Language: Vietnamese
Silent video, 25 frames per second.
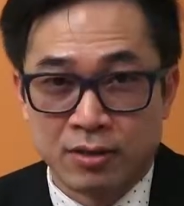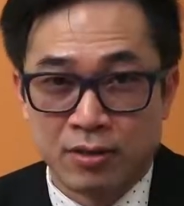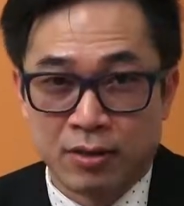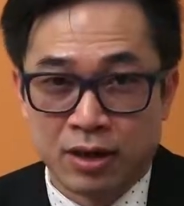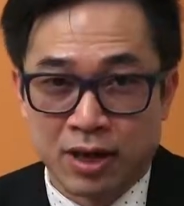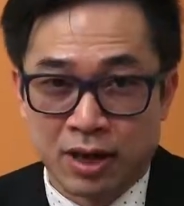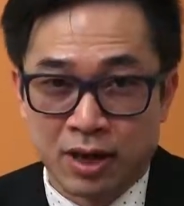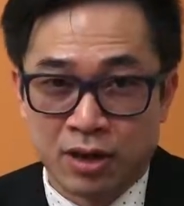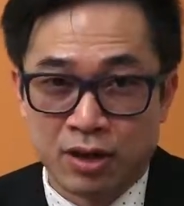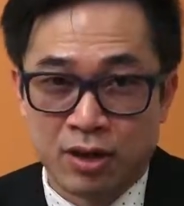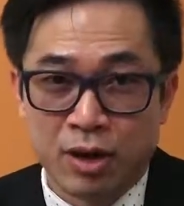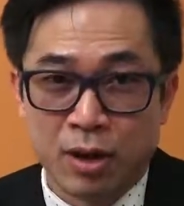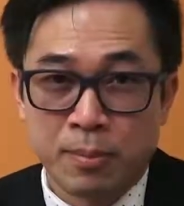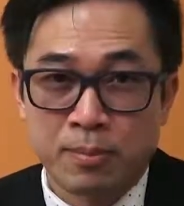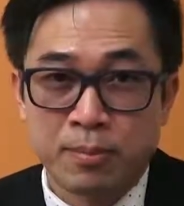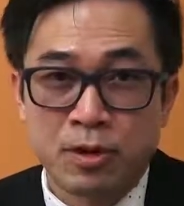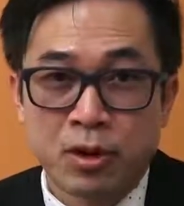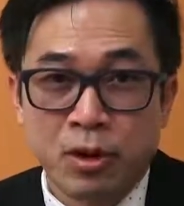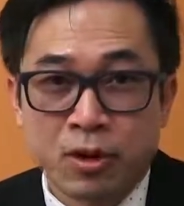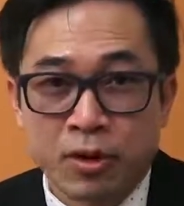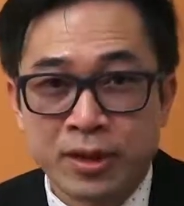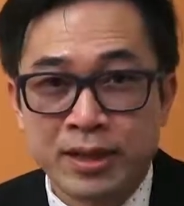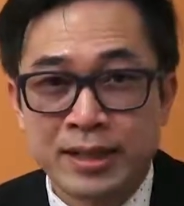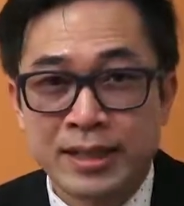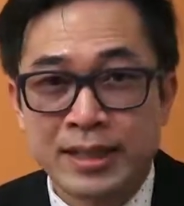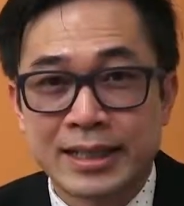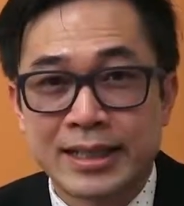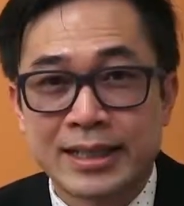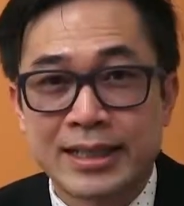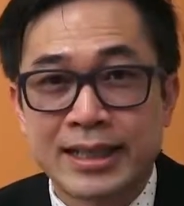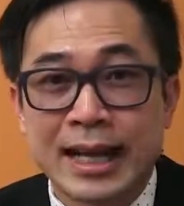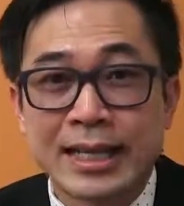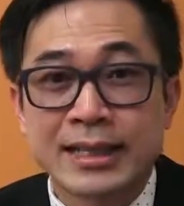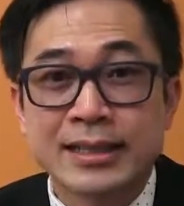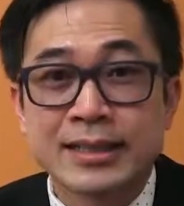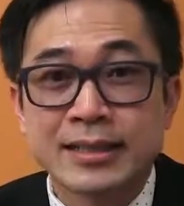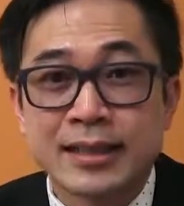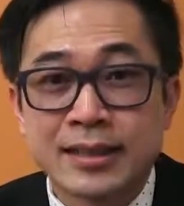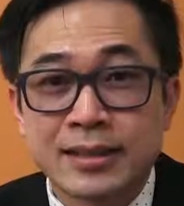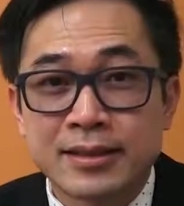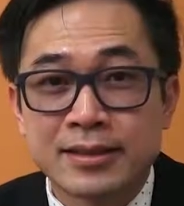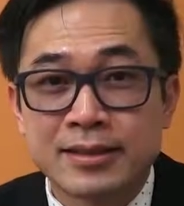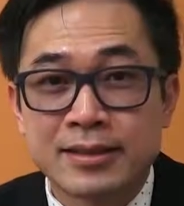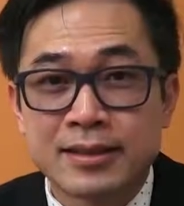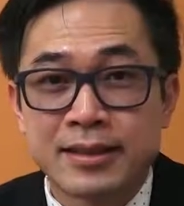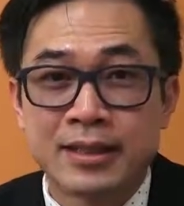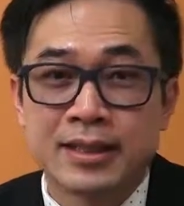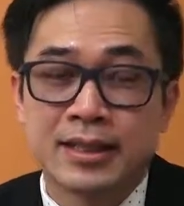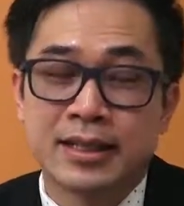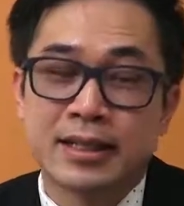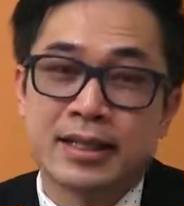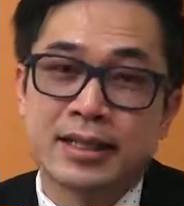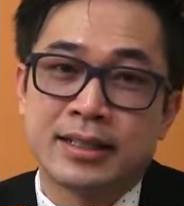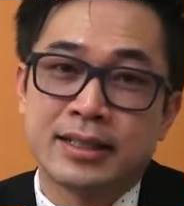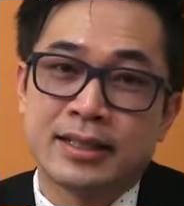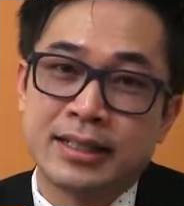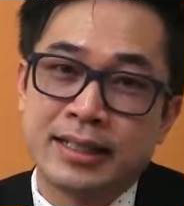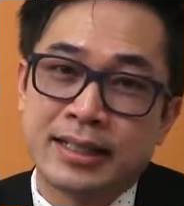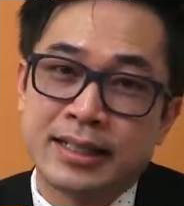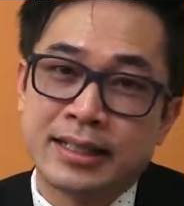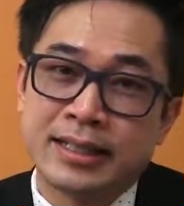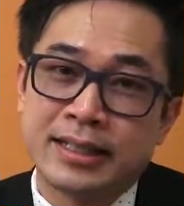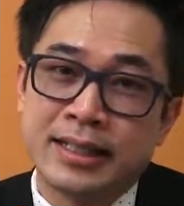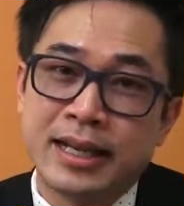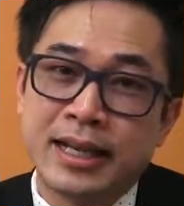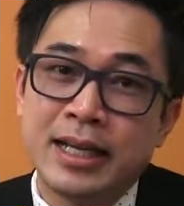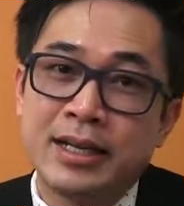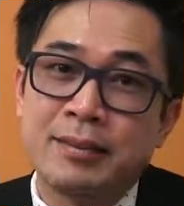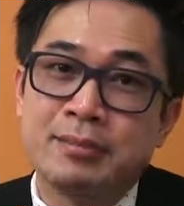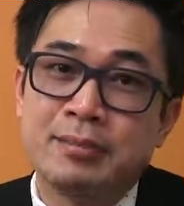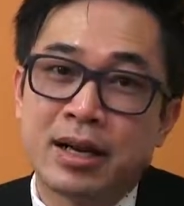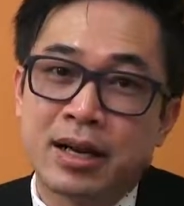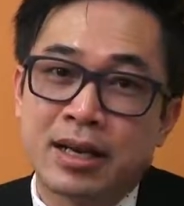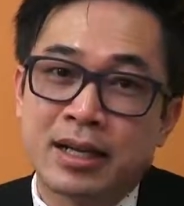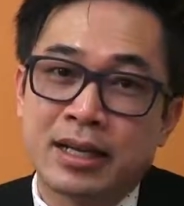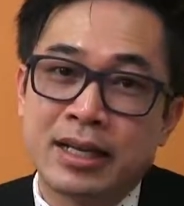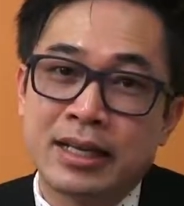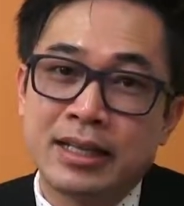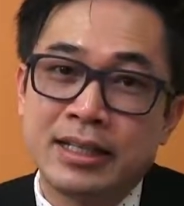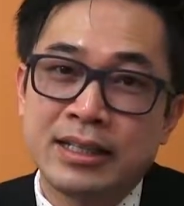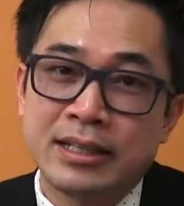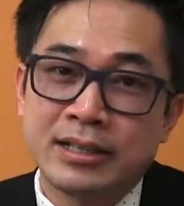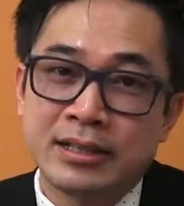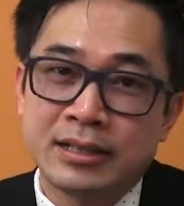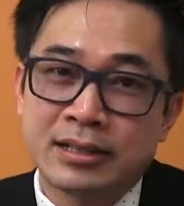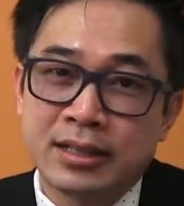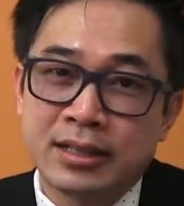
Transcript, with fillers: hoặc là khớp ngón cẳng chân thì khi mà cái